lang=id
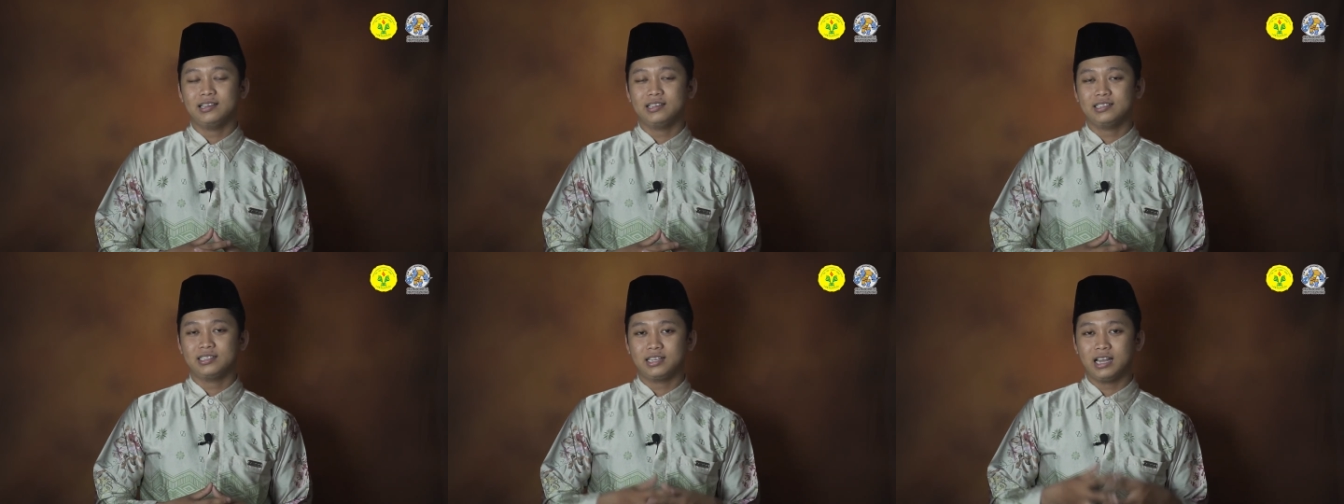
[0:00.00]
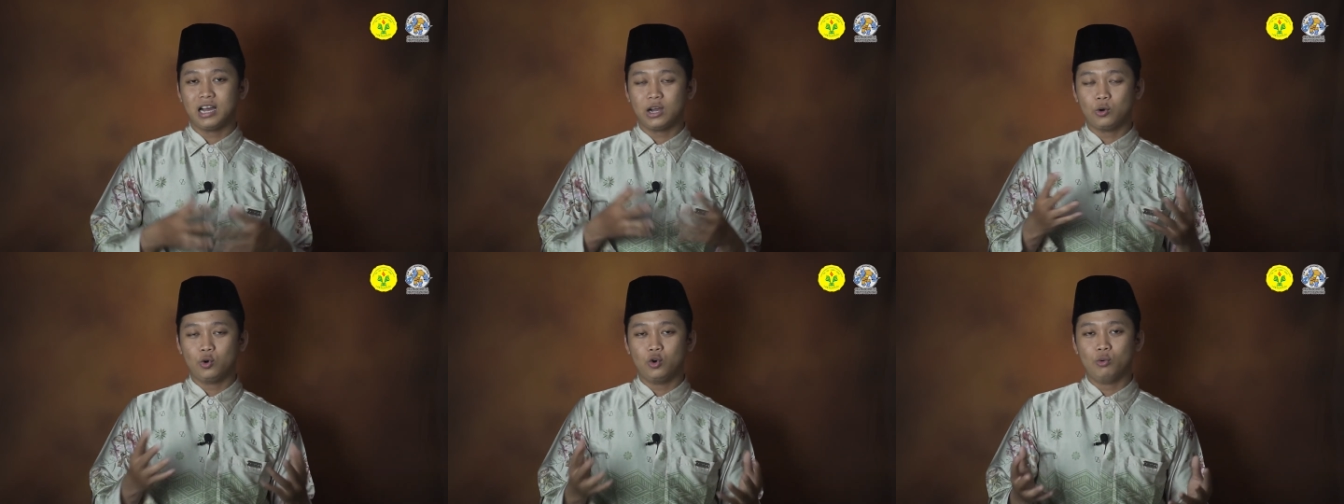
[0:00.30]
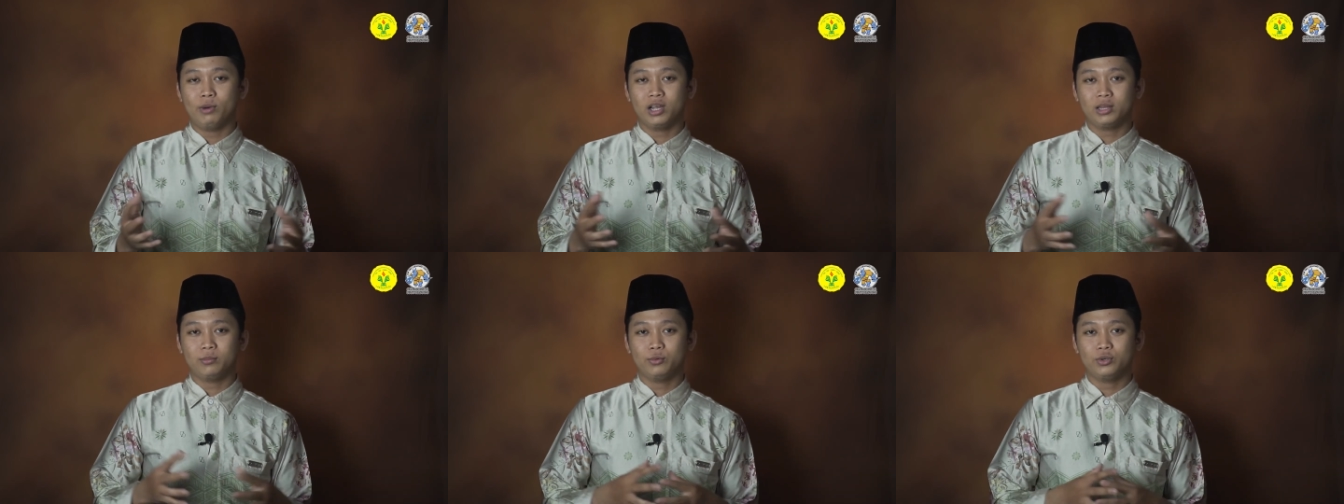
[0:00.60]
selaku
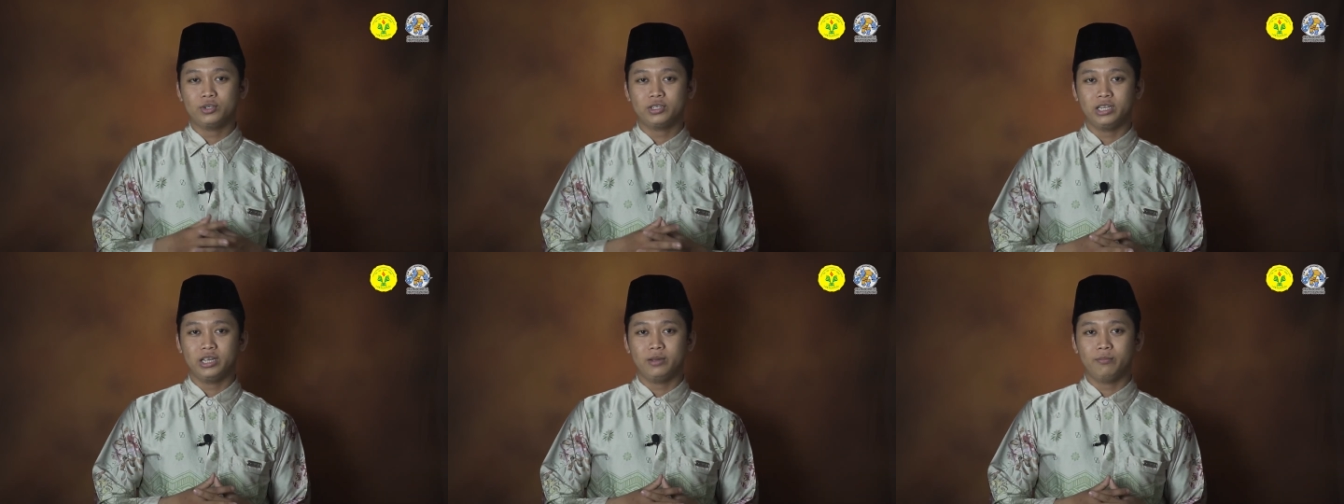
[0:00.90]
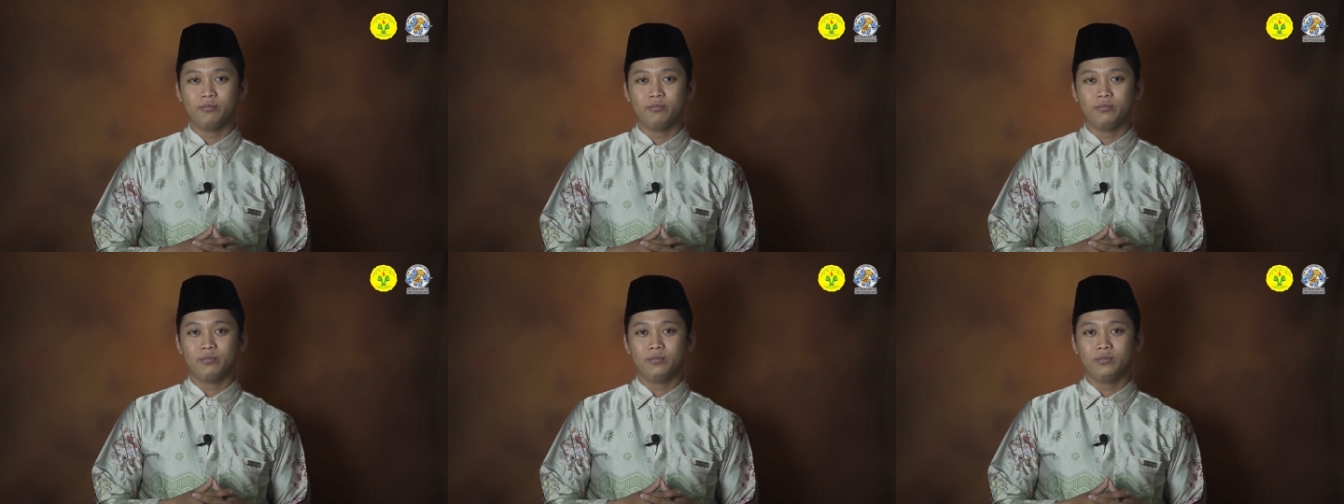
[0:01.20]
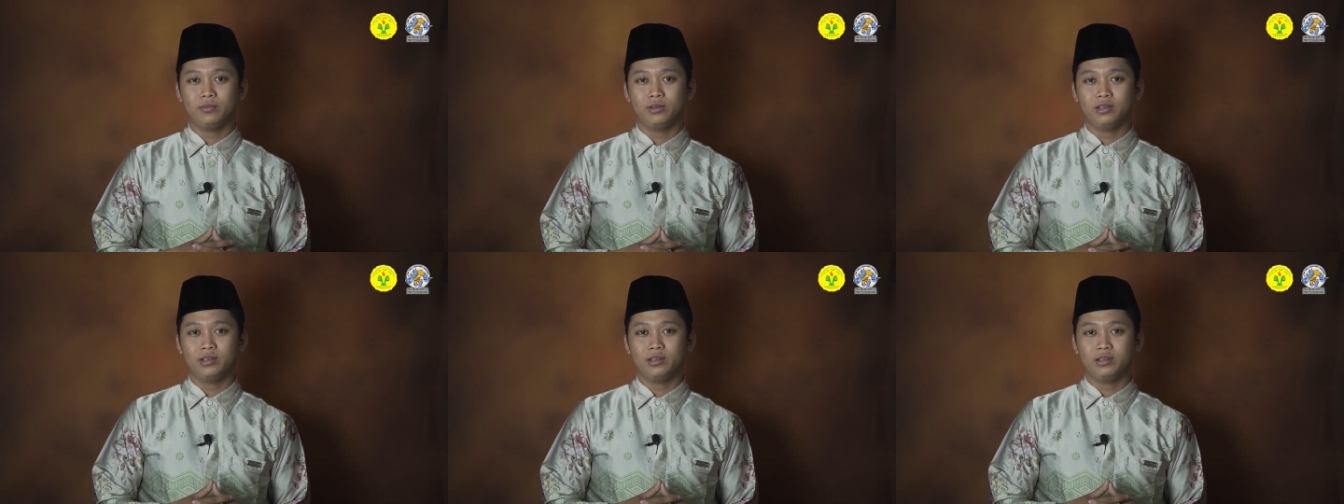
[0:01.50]
umat muslim
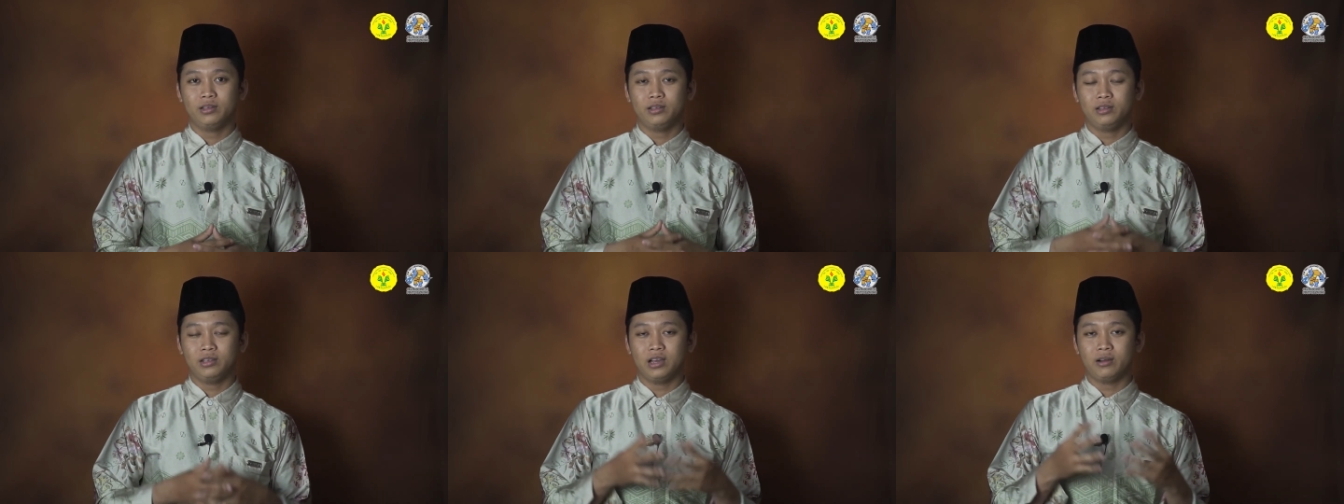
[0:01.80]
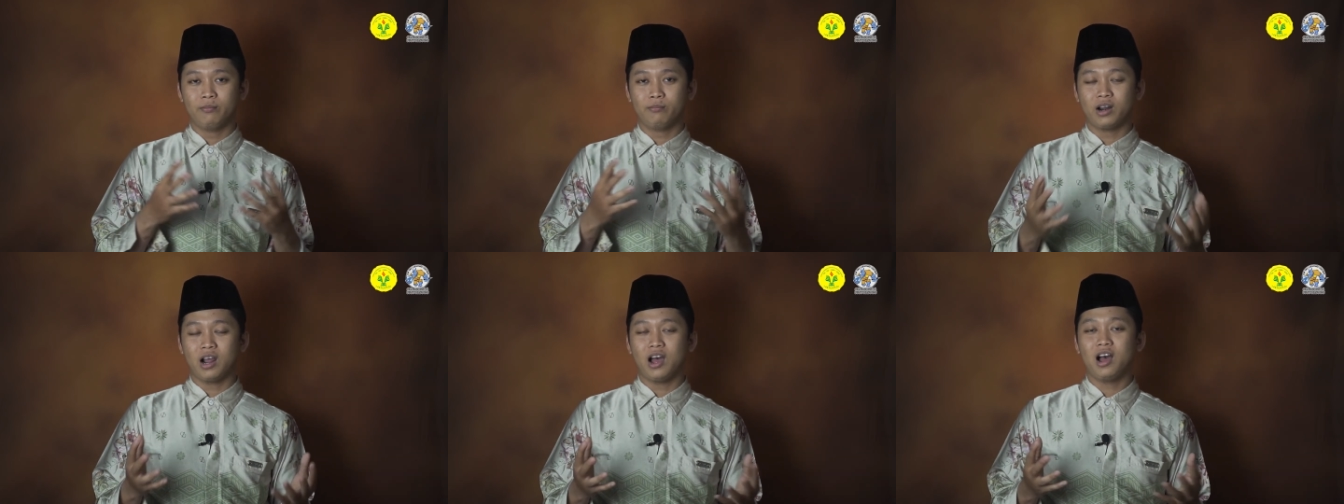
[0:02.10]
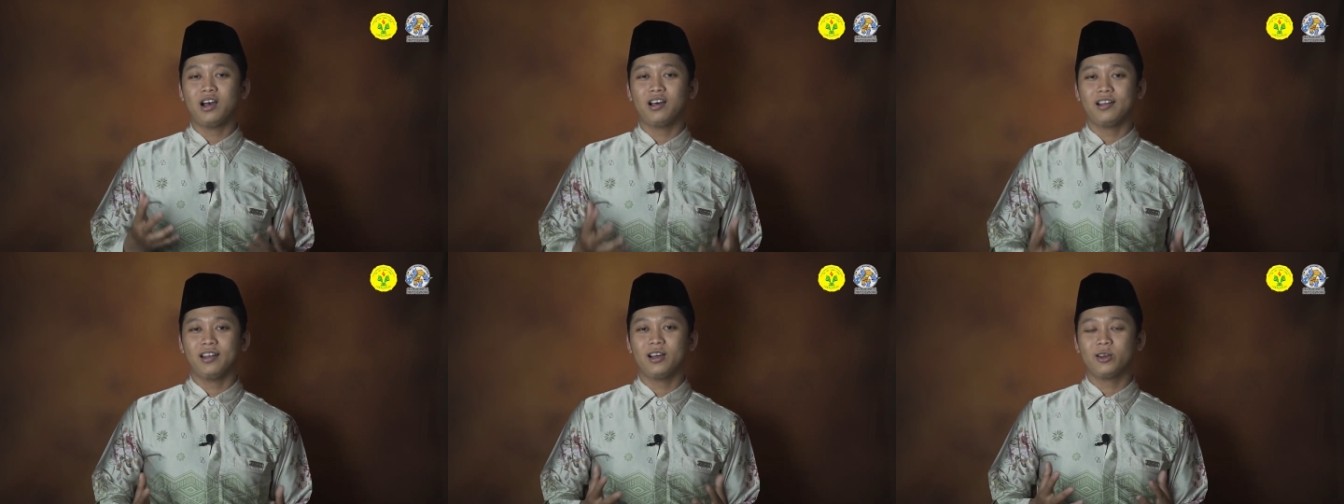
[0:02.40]
yang
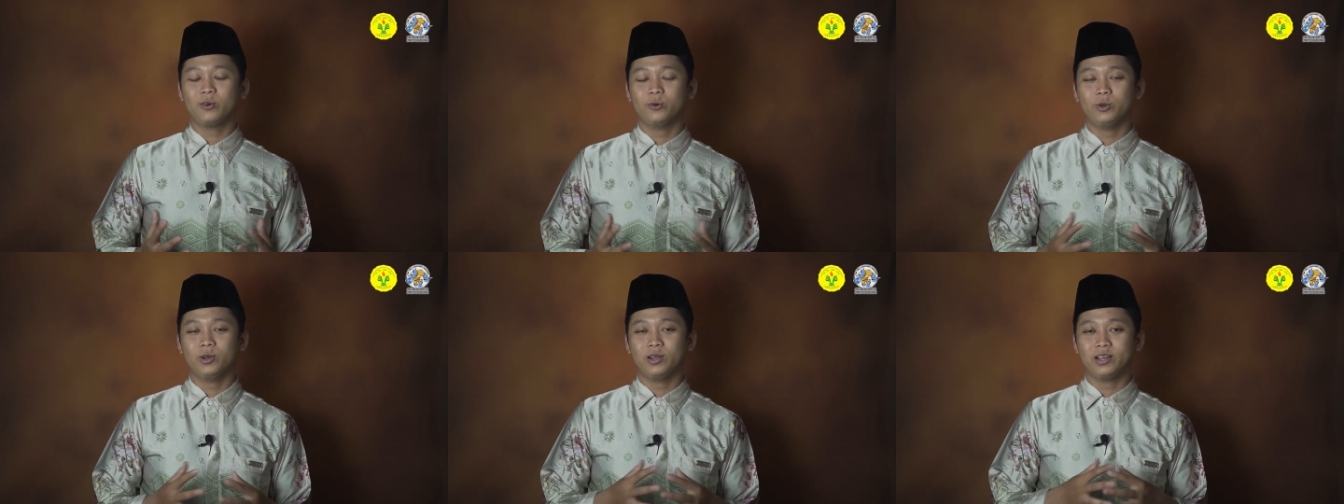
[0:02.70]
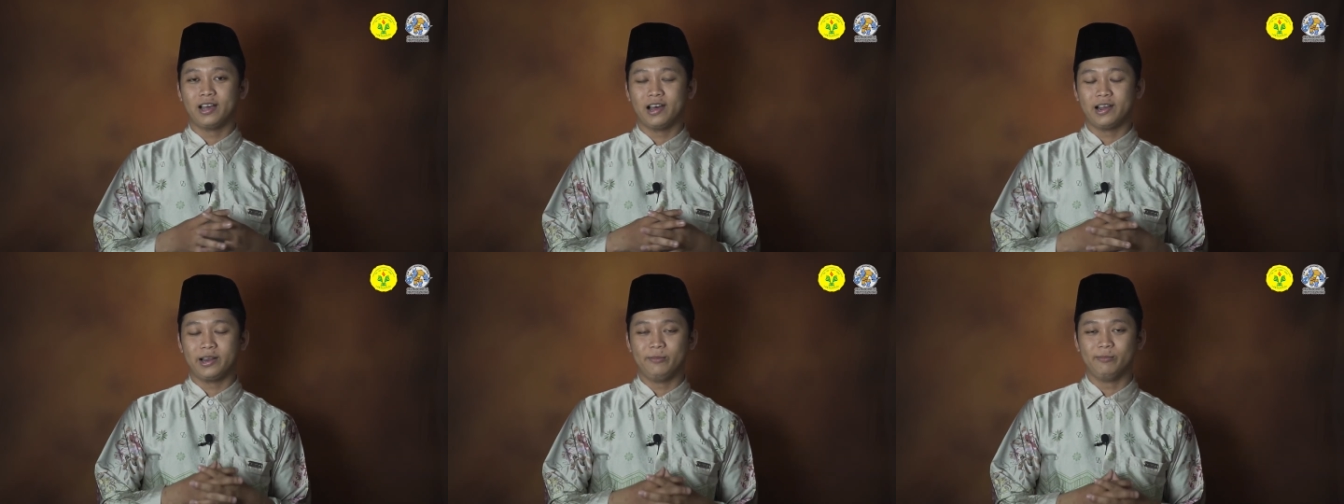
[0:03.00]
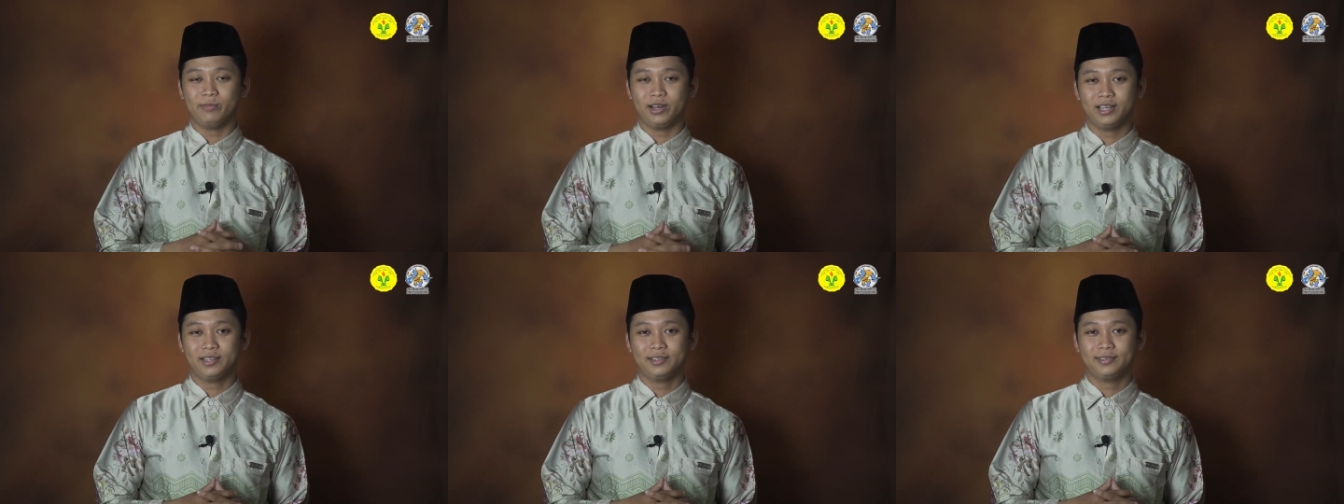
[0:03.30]
berakhlakul
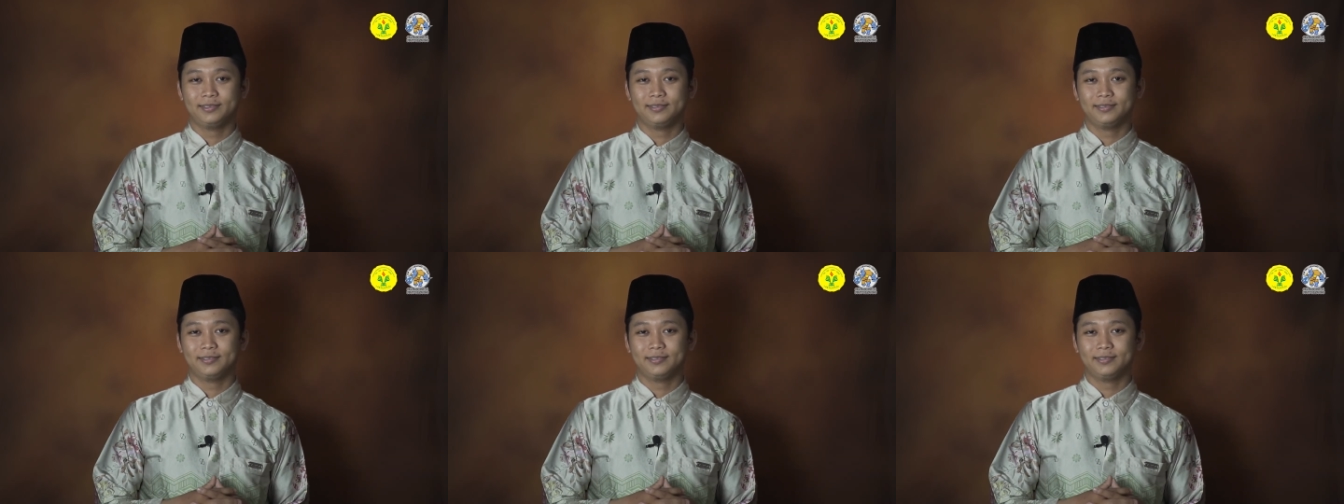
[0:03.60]
karimah.